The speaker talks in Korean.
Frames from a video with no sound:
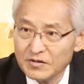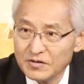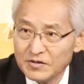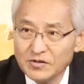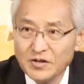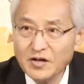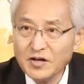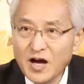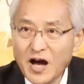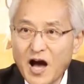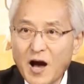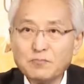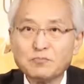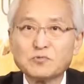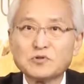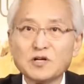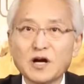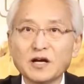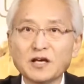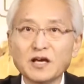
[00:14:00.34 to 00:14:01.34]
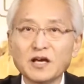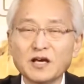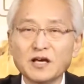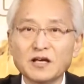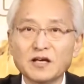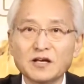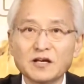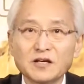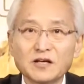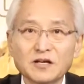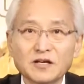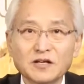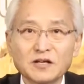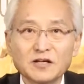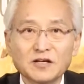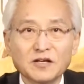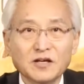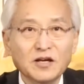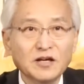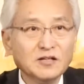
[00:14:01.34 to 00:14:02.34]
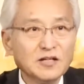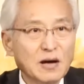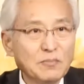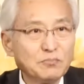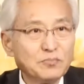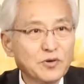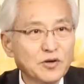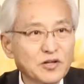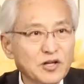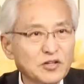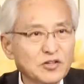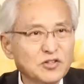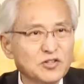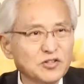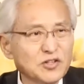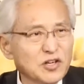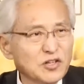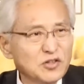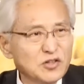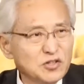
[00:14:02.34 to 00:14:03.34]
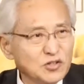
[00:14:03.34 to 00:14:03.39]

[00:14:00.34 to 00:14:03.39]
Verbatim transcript: 근데 갑자기 이 남편이 등이